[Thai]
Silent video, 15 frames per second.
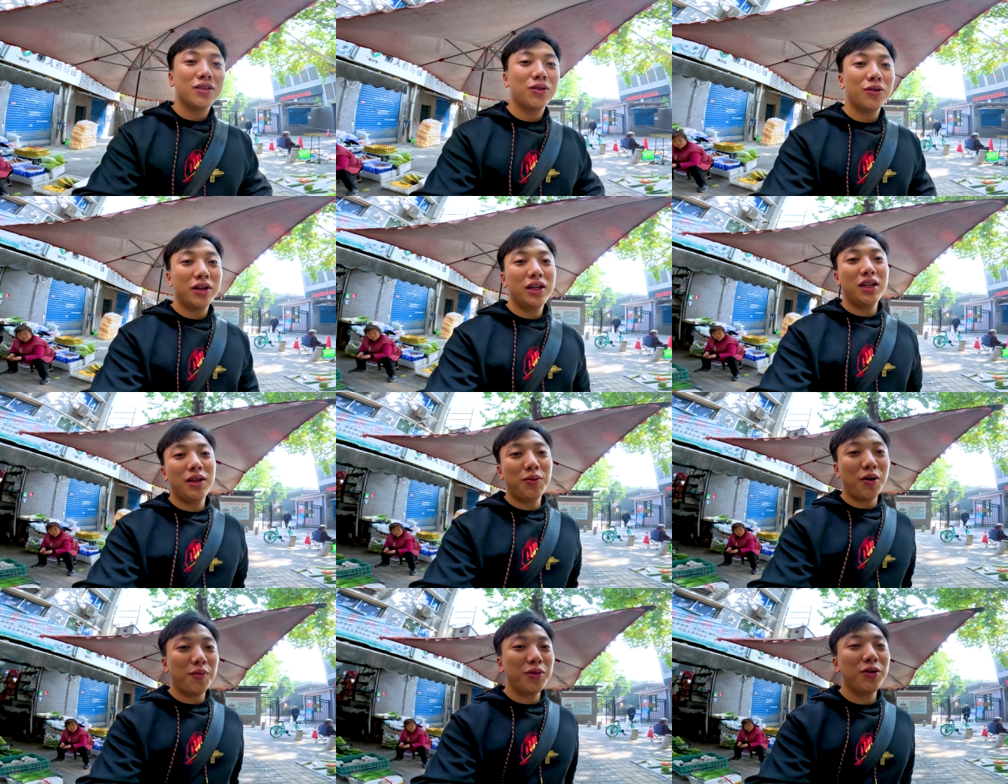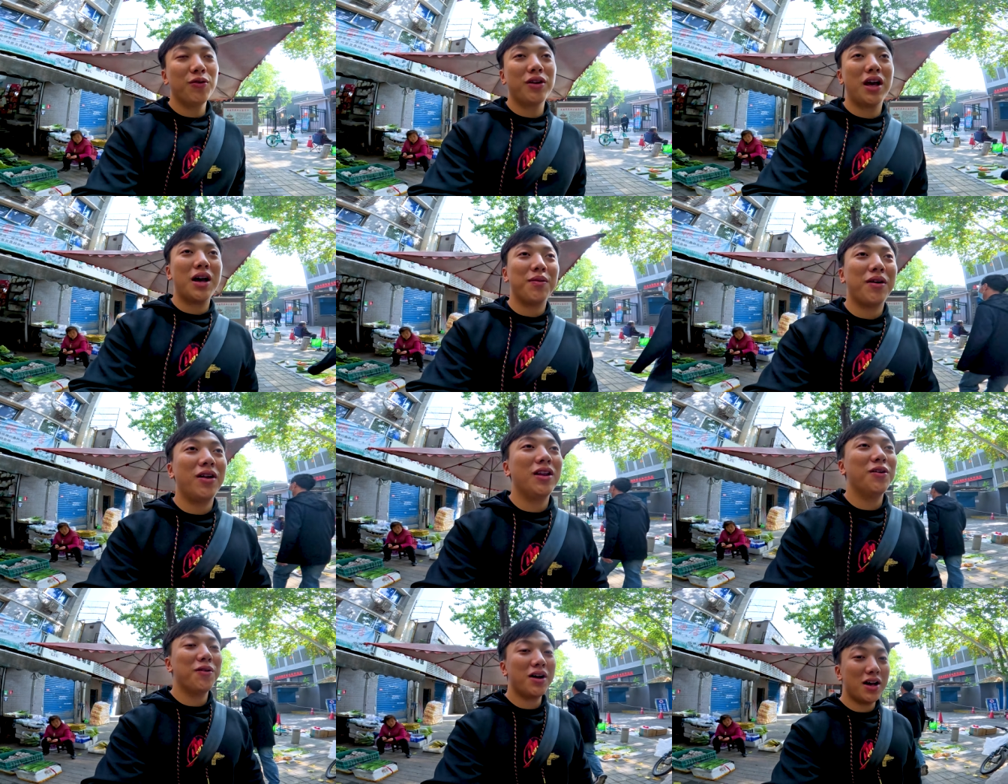ตรงนี้ที่ผมอยู่นะครับเขา
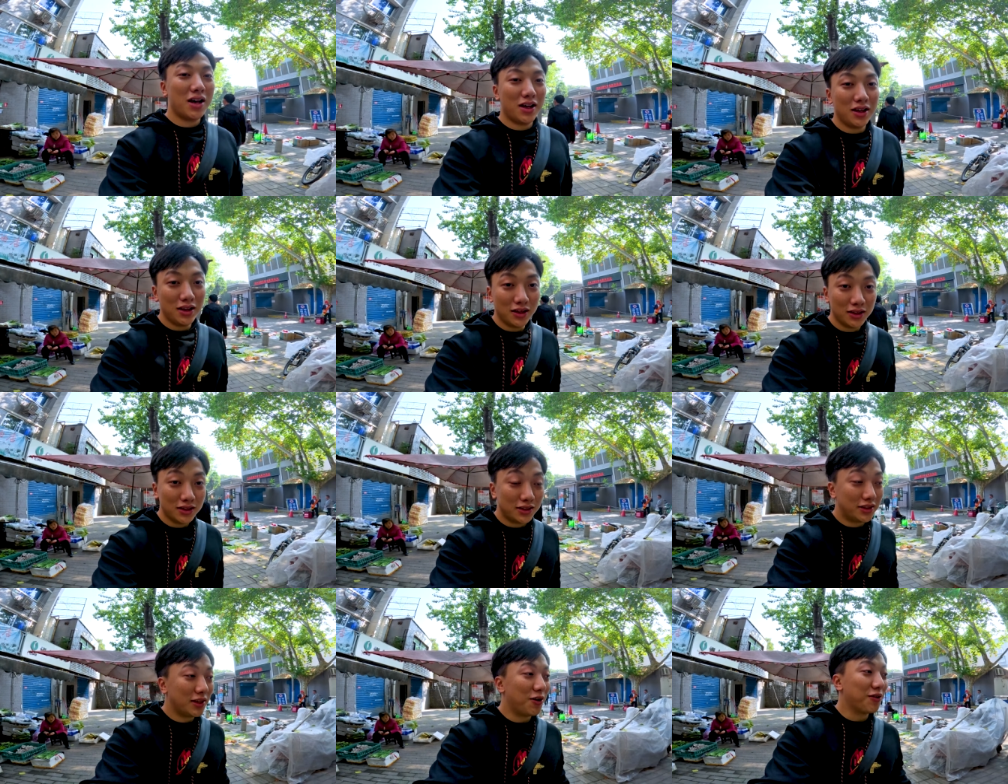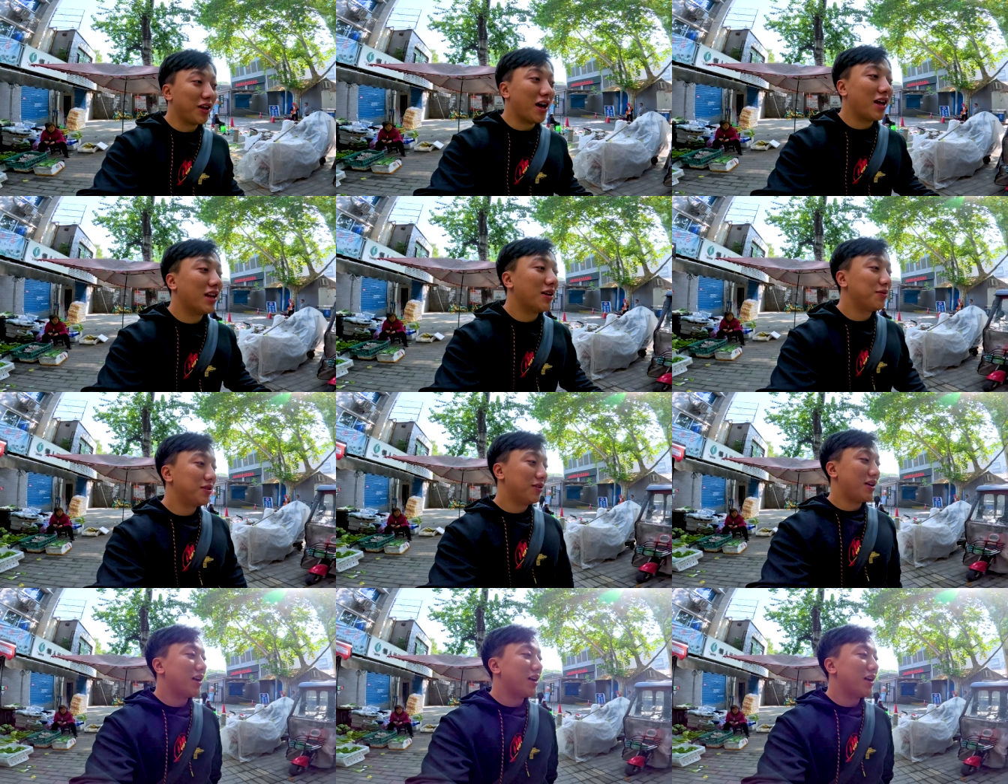เรียกว่าเสี่ยวทานนะครับ เสี่ยว